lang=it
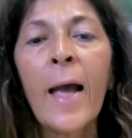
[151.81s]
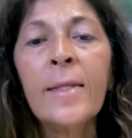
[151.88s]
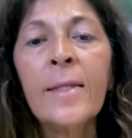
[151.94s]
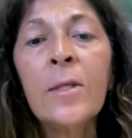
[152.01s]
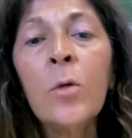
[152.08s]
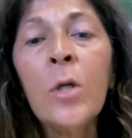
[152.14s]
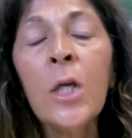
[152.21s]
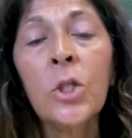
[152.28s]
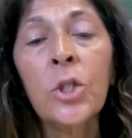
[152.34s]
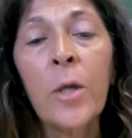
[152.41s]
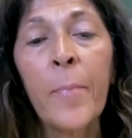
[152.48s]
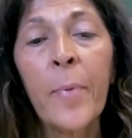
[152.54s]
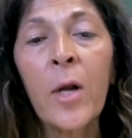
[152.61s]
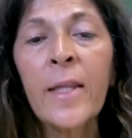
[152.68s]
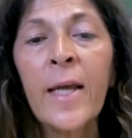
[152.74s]
si
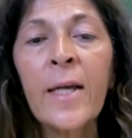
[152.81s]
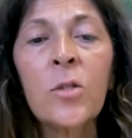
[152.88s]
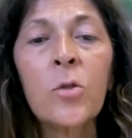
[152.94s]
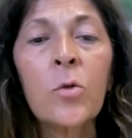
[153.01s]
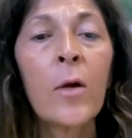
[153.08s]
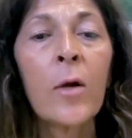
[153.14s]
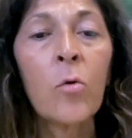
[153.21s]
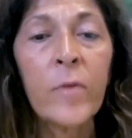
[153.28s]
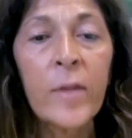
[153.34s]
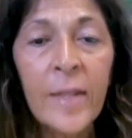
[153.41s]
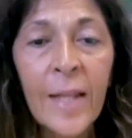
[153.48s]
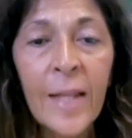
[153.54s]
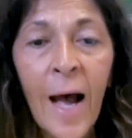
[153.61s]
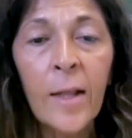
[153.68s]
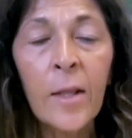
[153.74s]
unisce però adesso la
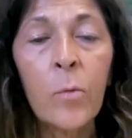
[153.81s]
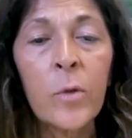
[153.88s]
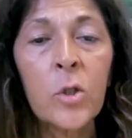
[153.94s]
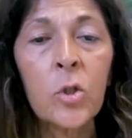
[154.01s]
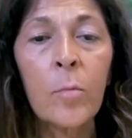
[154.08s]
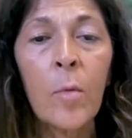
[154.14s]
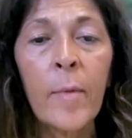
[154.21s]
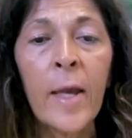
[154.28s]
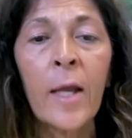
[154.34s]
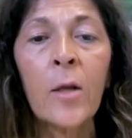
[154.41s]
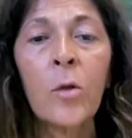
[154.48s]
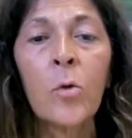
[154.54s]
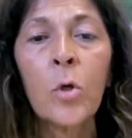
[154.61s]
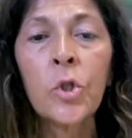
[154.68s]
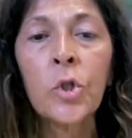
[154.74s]
novità di questo
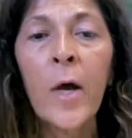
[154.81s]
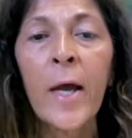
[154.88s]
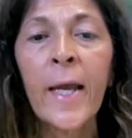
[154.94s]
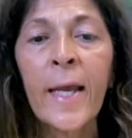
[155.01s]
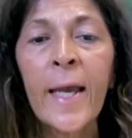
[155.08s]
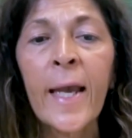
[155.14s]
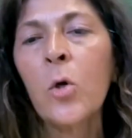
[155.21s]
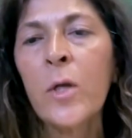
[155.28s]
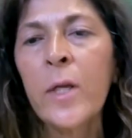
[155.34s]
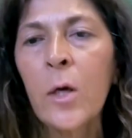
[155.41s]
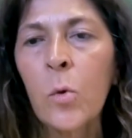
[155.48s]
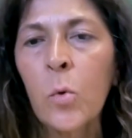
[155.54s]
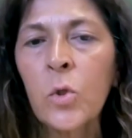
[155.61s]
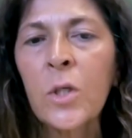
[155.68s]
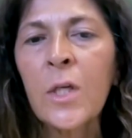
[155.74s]
momento, e cioè che
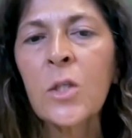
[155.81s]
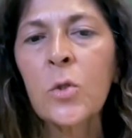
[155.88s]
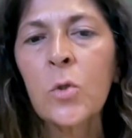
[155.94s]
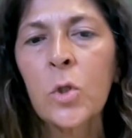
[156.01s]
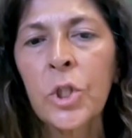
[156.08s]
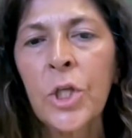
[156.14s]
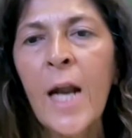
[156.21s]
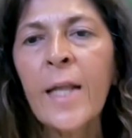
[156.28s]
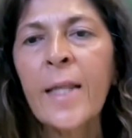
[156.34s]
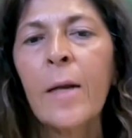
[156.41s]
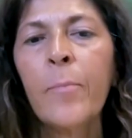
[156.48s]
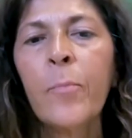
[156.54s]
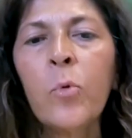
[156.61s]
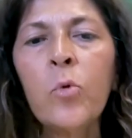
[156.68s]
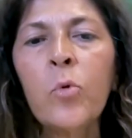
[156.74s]
l'inclusione sociale
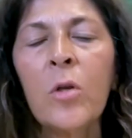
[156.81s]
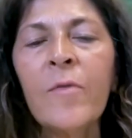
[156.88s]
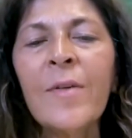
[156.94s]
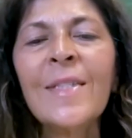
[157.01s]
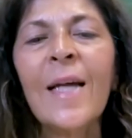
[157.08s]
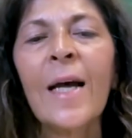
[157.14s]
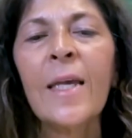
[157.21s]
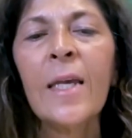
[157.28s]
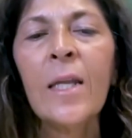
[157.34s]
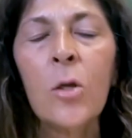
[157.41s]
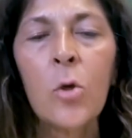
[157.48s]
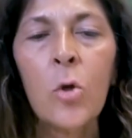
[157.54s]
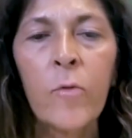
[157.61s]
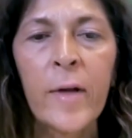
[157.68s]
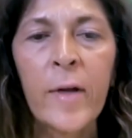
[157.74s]
dal punto di vista
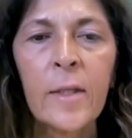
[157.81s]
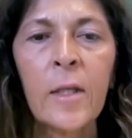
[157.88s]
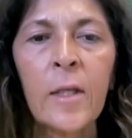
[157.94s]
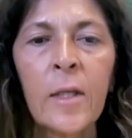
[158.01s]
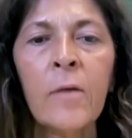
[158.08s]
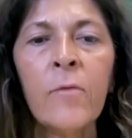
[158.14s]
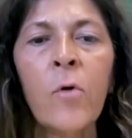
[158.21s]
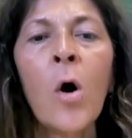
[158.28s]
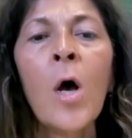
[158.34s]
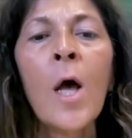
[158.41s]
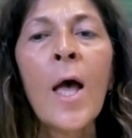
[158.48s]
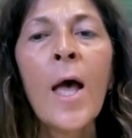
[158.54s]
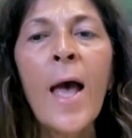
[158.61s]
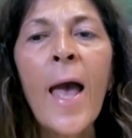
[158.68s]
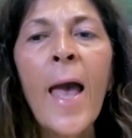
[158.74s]
innovativo
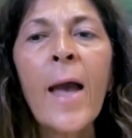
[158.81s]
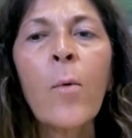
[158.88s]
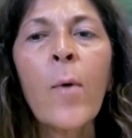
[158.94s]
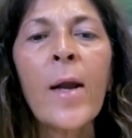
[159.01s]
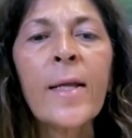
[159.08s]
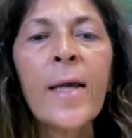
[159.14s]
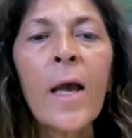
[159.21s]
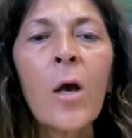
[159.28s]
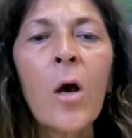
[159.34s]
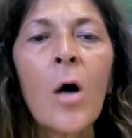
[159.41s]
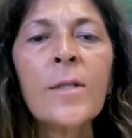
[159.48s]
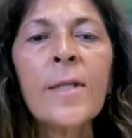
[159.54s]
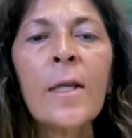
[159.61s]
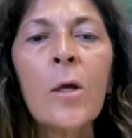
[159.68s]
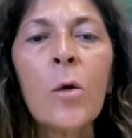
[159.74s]
è
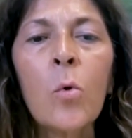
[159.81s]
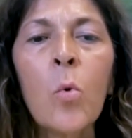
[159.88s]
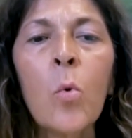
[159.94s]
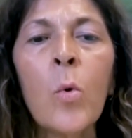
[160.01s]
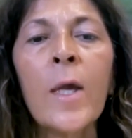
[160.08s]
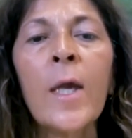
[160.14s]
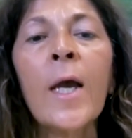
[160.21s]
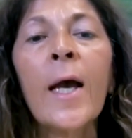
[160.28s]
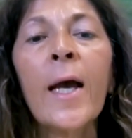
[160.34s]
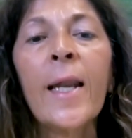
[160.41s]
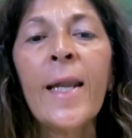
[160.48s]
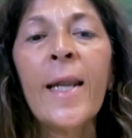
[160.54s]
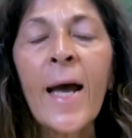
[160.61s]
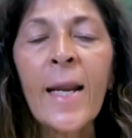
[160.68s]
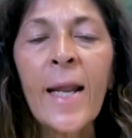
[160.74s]
qualcosa di cui
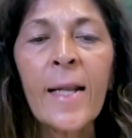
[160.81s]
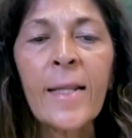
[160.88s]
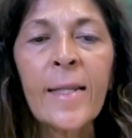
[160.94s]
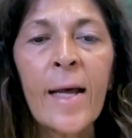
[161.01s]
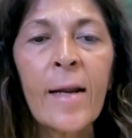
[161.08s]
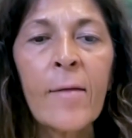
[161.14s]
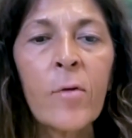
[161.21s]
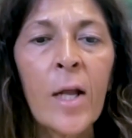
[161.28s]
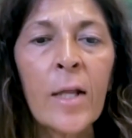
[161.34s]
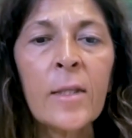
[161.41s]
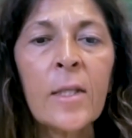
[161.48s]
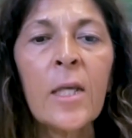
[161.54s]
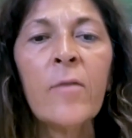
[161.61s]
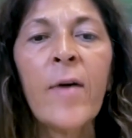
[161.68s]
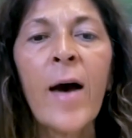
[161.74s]
la realtà
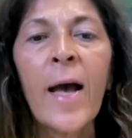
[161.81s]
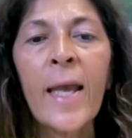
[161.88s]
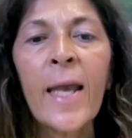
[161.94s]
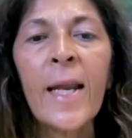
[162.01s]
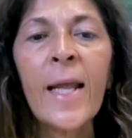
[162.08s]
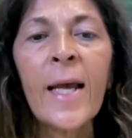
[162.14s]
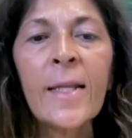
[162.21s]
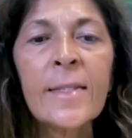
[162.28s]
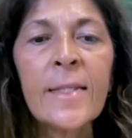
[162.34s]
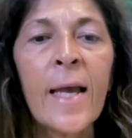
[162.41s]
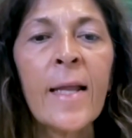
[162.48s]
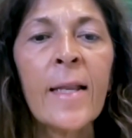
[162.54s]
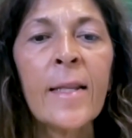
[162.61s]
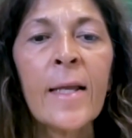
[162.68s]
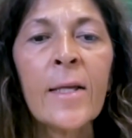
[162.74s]
lavorativa e le
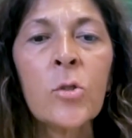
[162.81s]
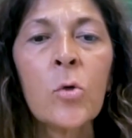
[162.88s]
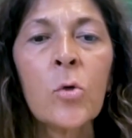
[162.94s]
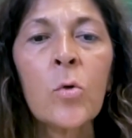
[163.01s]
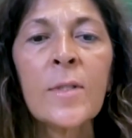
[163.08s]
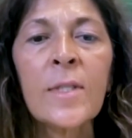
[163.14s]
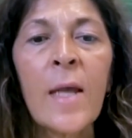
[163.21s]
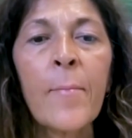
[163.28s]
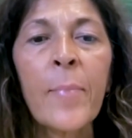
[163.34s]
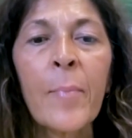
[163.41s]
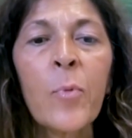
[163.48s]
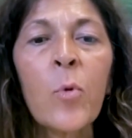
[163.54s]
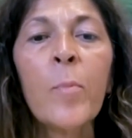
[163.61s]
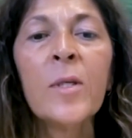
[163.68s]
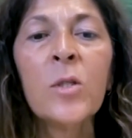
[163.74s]
aziende sono sempre
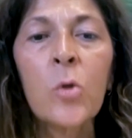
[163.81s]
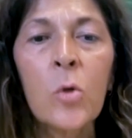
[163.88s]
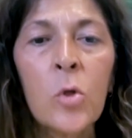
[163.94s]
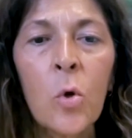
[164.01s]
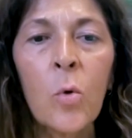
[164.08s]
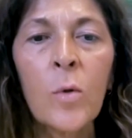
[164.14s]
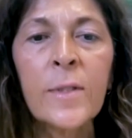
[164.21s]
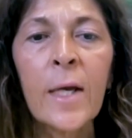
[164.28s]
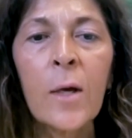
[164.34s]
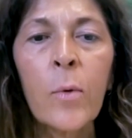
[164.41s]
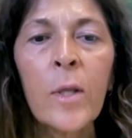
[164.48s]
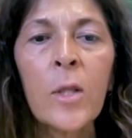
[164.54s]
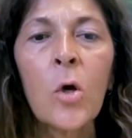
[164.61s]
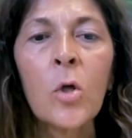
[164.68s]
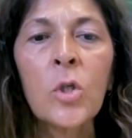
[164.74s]
più bisognose,
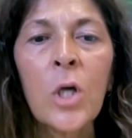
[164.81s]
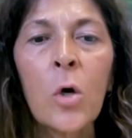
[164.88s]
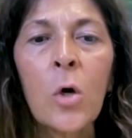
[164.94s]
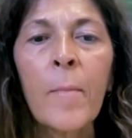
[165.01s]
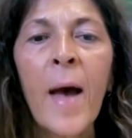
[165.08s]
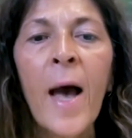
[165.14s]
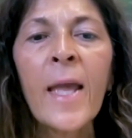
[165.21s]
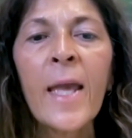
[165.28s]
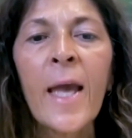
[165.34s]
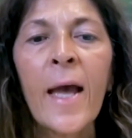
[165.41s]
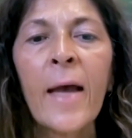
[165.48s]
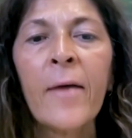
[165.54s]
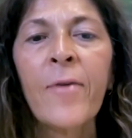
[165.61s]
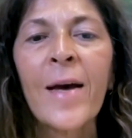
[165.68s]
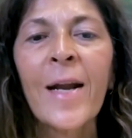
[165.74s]
quindi oggi, ormai
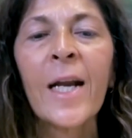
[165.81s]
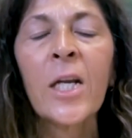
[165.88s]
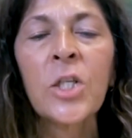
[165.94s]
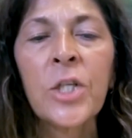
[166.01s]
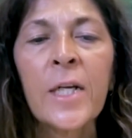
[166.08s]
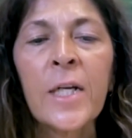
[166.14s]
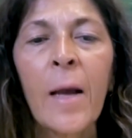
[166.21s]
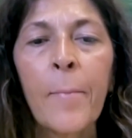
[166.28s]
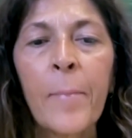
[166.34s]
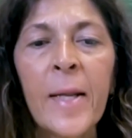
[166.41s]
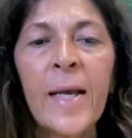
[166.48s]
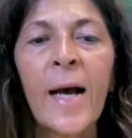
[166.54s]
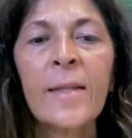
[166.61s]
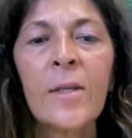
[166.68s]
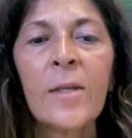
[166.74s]
eh, fare ricerca
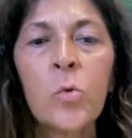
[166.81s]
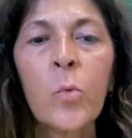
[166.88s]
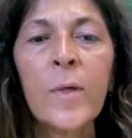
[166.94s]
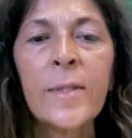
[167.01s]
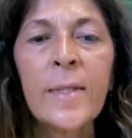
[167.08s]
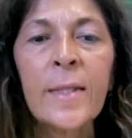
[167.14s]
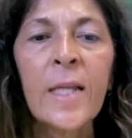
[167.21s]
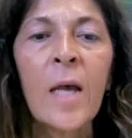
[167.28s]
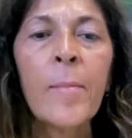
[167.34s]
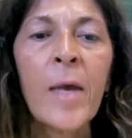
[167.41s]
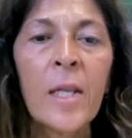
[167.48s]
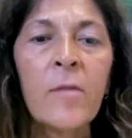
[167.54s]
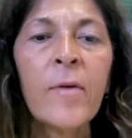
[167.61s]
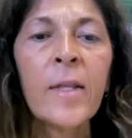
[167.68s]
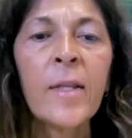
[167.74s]
applicata su questi temi
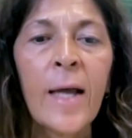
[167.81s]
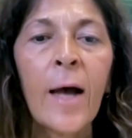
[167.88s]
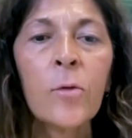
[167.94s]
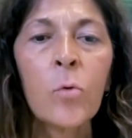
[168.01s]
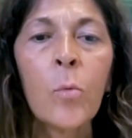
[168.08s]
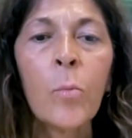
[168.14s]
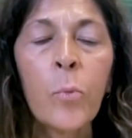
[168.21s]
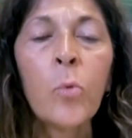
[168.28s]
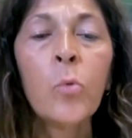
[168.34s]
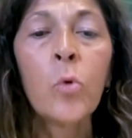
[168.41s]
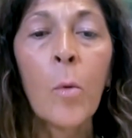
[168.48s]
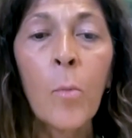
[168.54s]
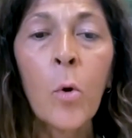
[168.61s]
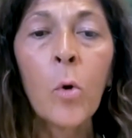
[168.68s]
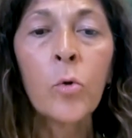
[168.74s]
è diventato un
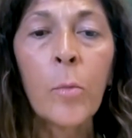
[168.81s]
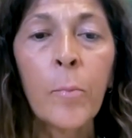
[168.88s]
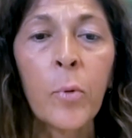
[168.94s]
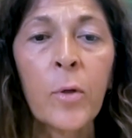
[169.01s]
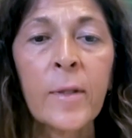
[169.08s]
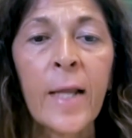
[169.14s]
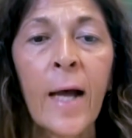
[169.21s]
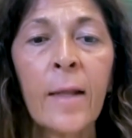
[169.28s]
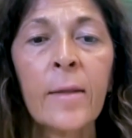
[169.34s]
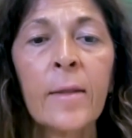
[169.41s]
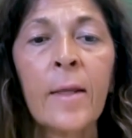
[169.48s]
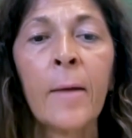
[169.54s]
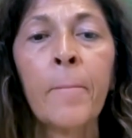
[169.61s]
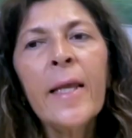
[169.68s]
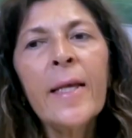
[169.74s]
punto molto importante.